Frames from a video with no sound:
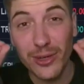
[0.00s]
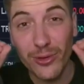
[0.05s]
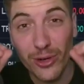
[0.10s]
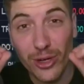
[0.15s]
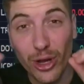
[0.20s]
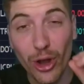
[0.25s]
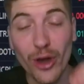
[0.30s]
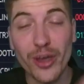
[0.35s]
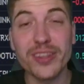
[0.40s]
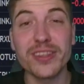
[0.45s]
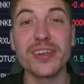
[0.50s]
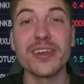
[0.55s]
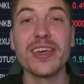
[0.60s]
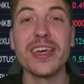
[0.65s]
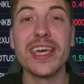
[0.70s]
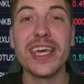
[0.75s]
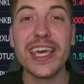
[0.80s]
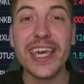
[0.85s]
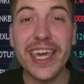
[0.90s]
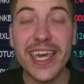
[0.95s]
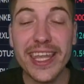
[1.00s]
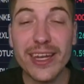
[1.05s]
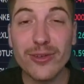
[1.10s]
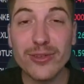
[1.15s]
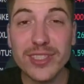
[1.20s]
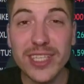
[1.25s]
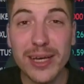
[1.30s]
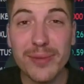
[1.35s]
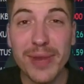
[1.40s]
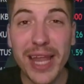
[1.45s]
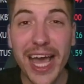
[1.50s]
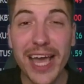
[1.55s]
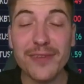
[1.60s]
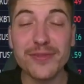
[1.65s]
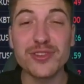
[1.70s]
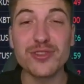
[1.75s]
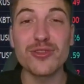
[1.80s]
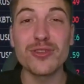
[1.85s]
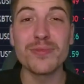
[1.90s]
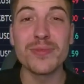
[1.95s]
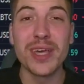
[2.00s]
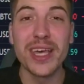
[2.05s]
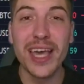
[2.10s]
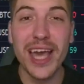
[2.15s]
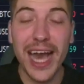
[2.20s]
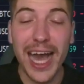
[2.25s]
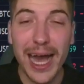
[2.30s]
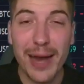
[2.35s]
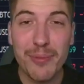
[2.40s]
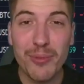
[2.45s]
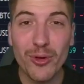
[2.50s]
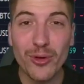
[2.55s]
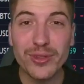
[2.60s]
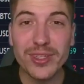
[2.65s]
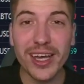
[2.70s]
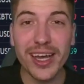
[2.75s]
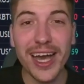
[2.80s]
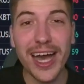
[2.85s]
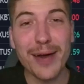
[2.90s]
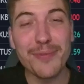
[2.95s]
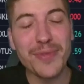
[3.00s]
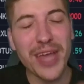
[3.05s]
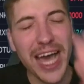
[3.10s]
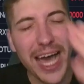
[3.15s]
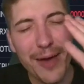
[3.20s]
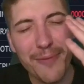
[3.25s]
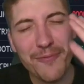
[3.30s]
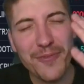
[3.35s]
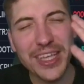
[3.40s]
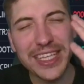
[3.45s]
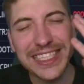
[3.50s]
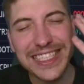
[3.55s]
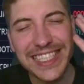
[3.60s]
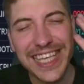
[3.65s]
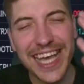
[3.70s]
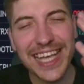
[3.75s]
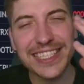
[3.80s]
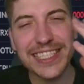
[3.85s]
Und Leute, in unserem Livestream am Montagabend haben wir sehr,